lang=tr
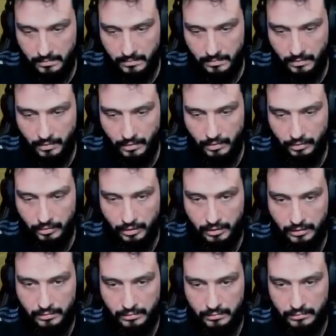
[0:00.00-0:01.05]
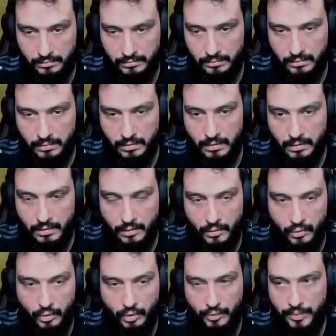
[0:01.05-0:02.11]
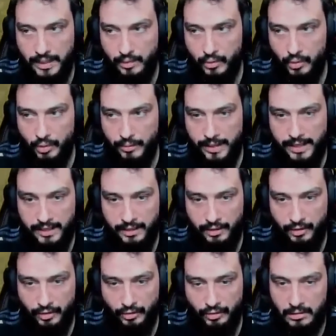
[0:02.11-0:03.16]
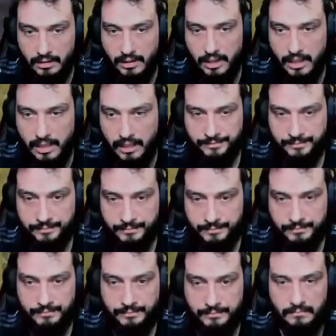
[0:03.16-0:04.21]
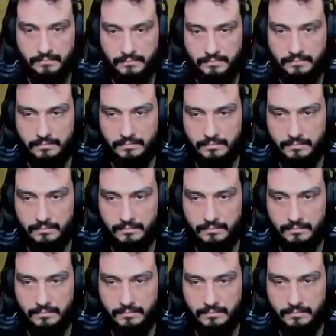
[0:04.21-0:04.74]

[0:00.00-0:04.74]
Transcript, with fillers: Öldü. Kulübe kulübeye giriyordu. Yakaladım. Ne oldu? Bagi.